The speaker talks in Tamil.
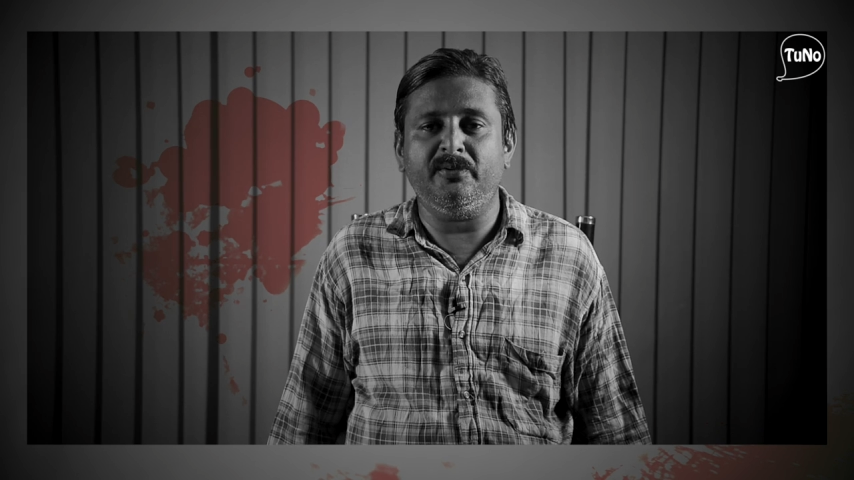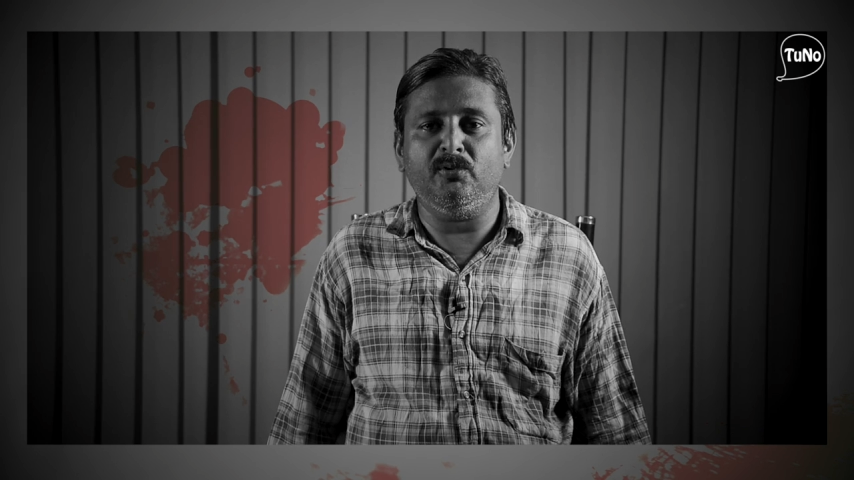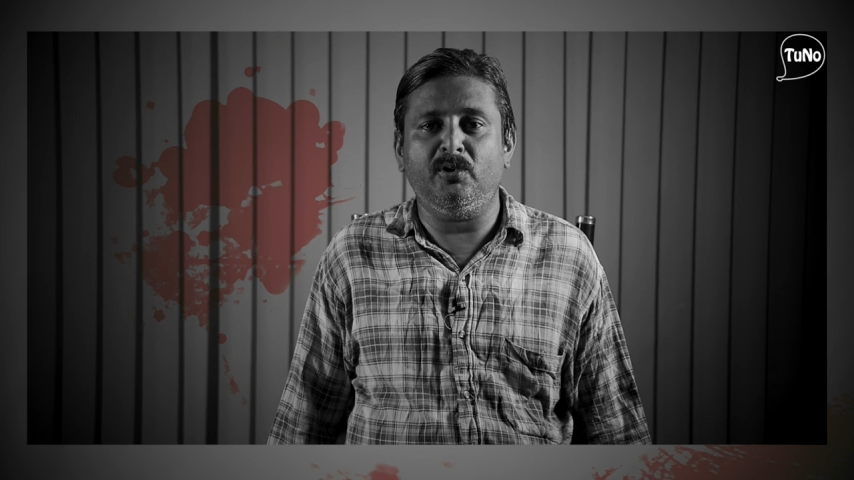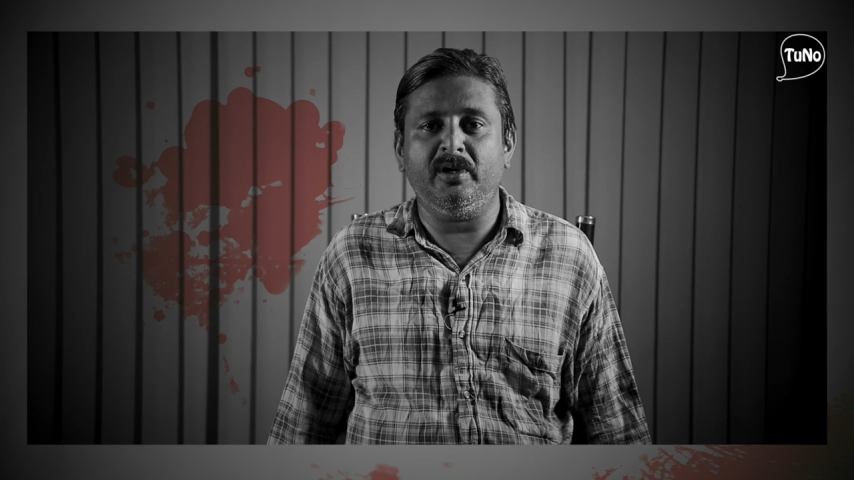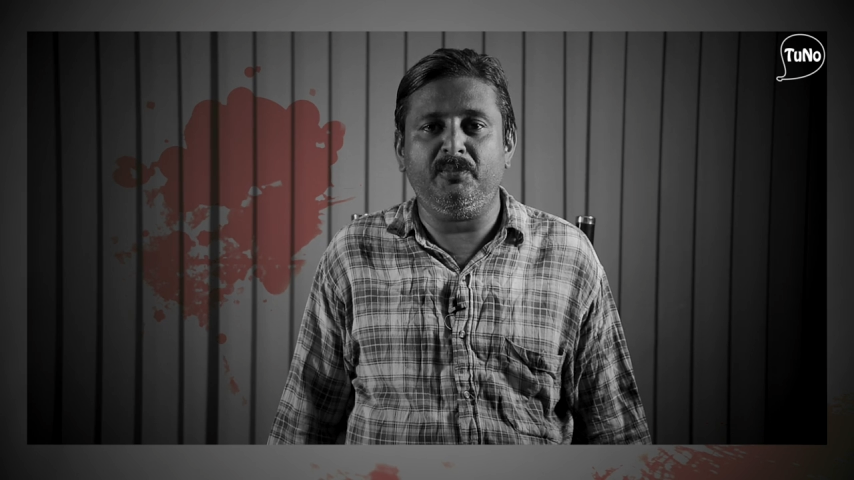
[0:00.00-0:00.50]
கருவி
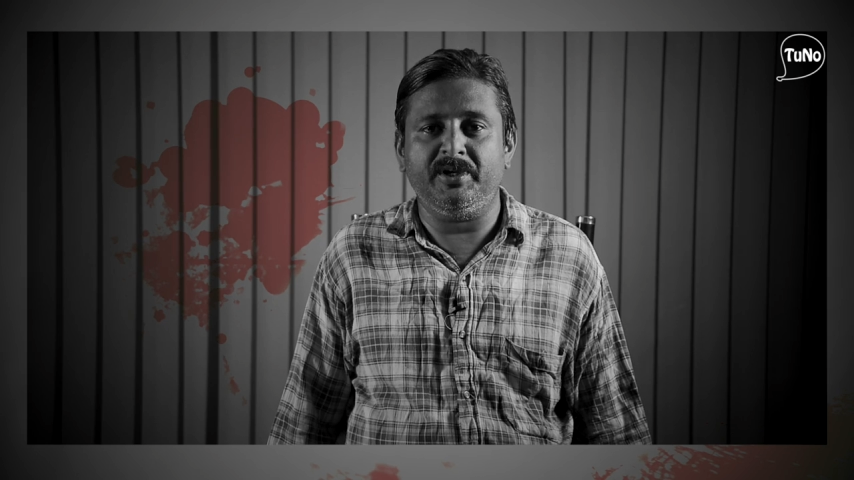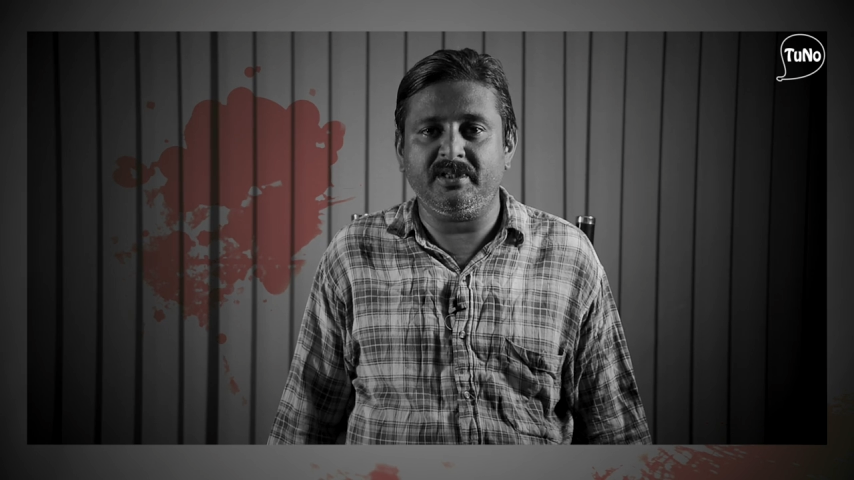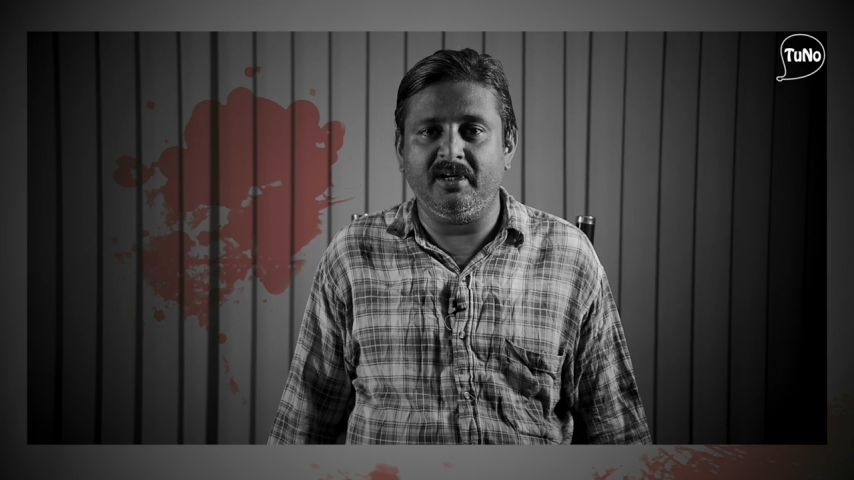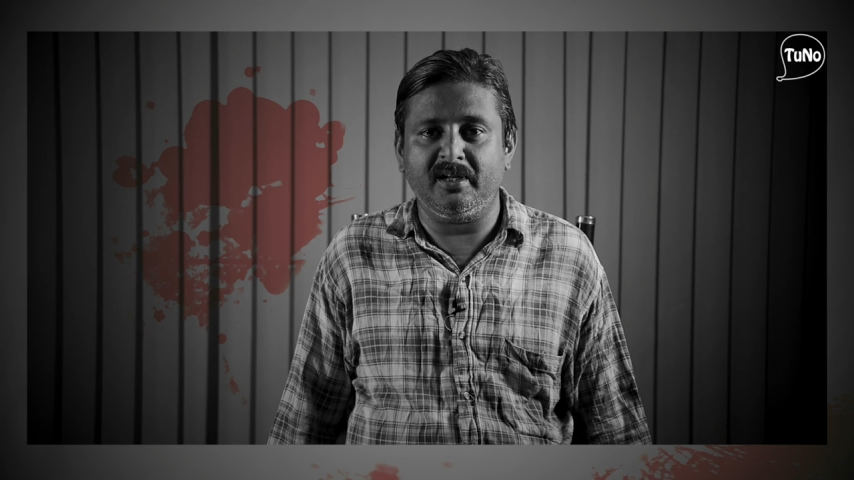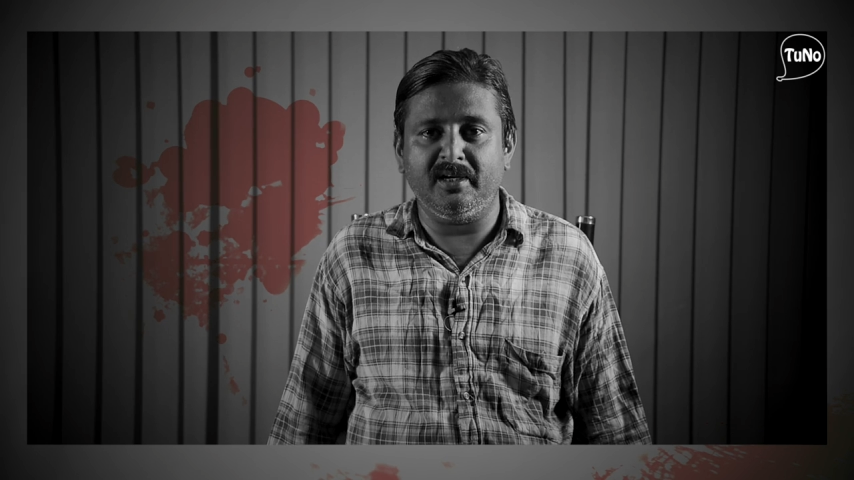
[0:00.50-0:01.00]
கூட
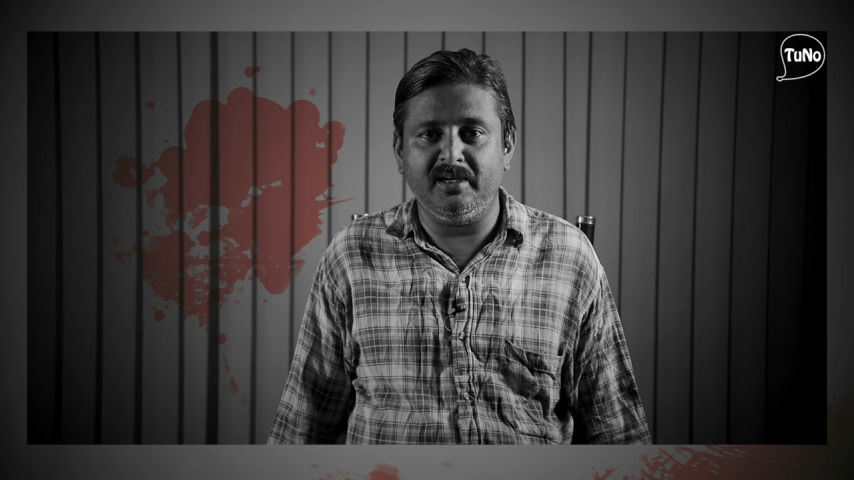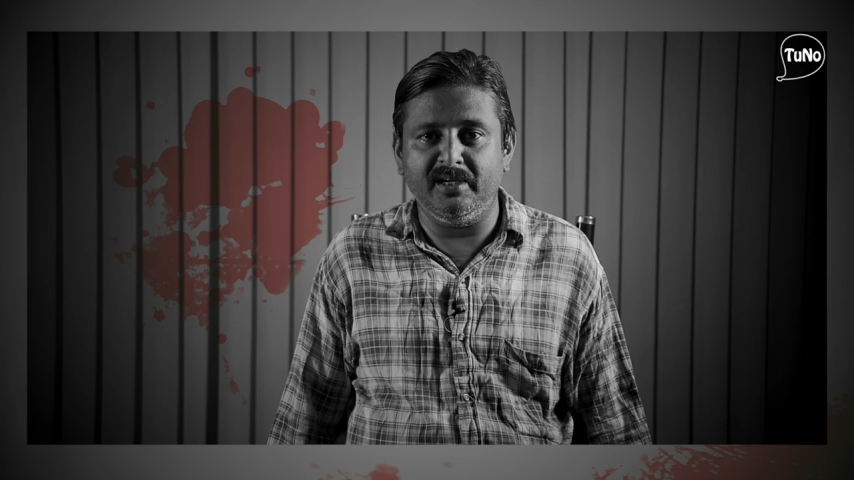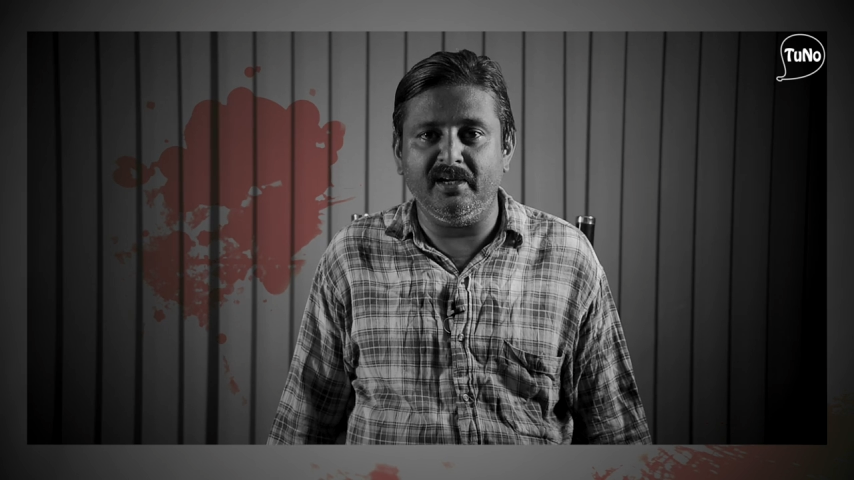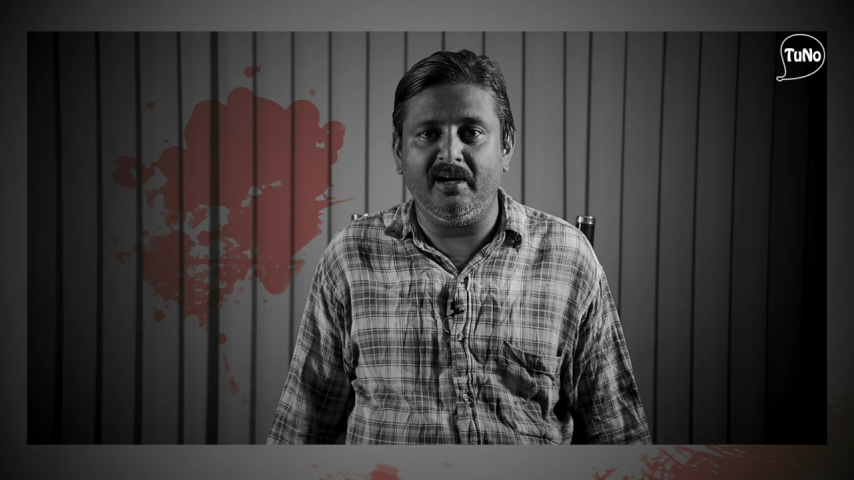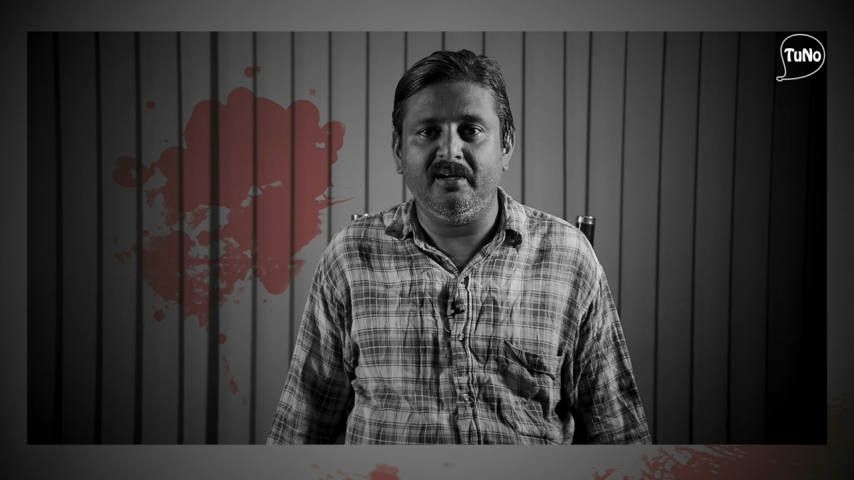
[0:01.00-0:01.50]
போயஸ் கார்டனில்
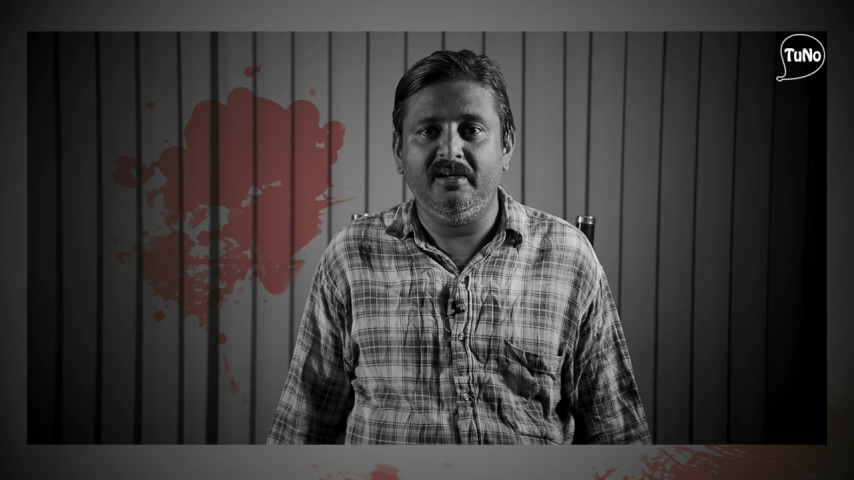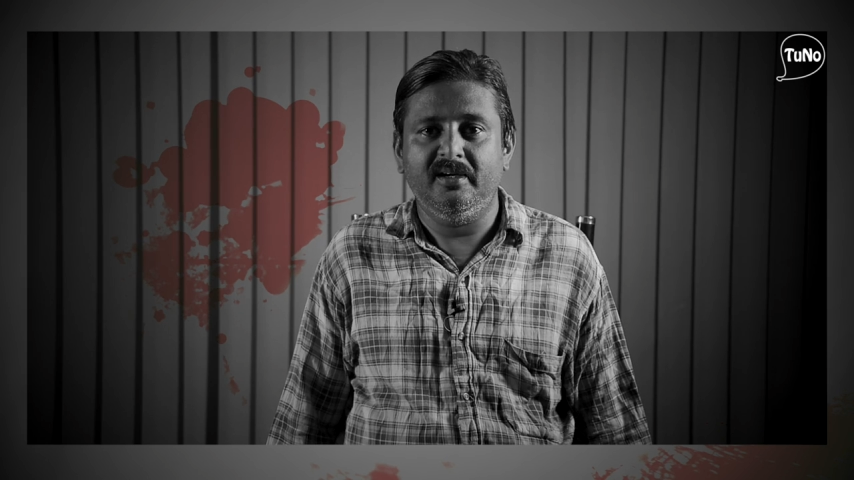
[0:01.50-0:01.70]
இல்லையா